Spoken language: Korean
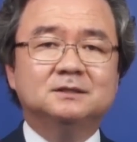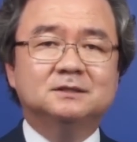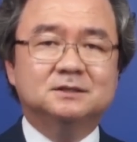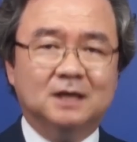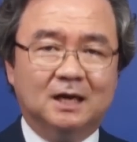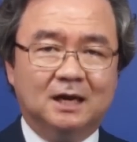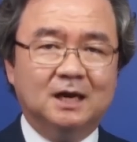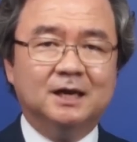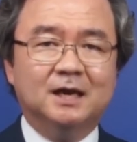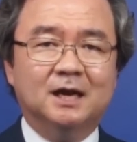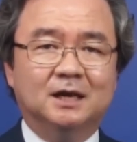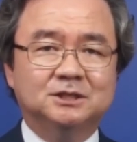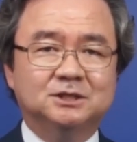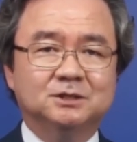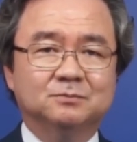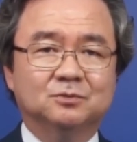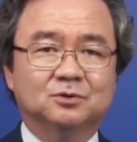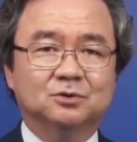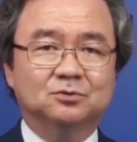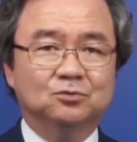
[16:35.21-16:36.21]
자라게
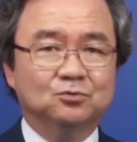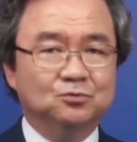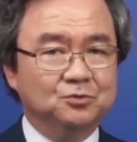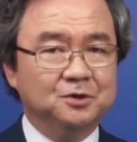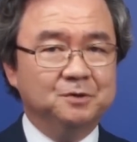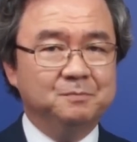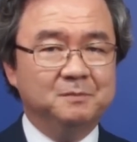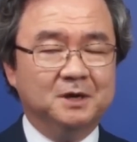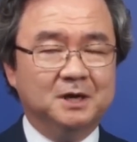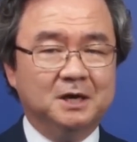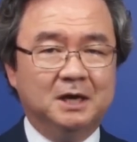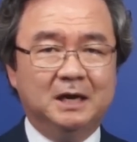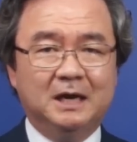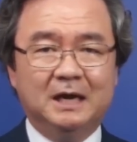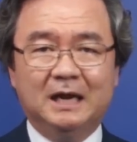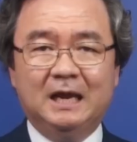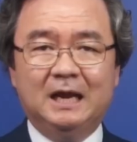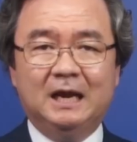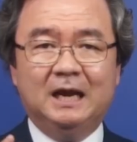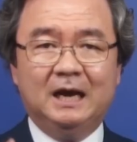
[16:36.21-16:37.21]
하신 분은 누구입니까?
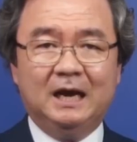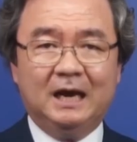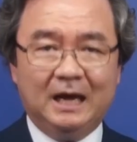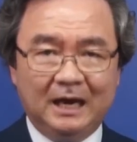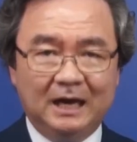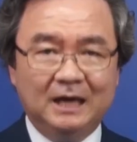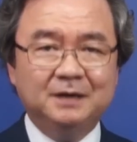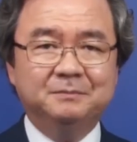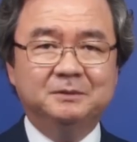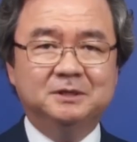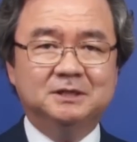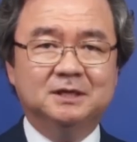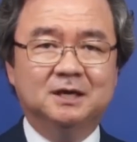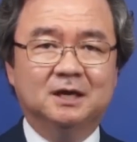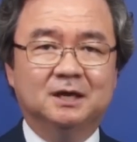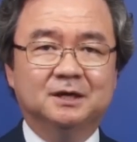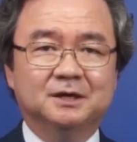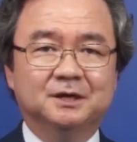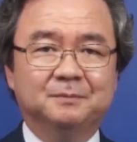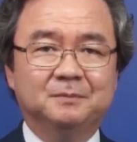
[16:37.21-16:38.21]

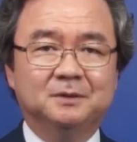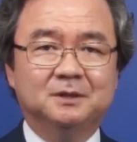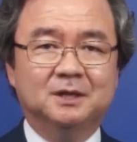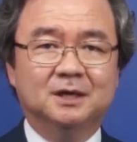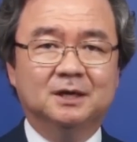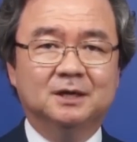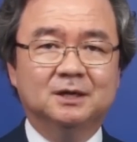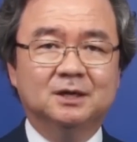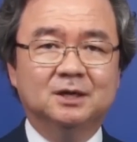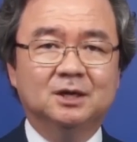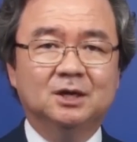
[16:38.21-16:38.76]
하나님이시라는 겁니다.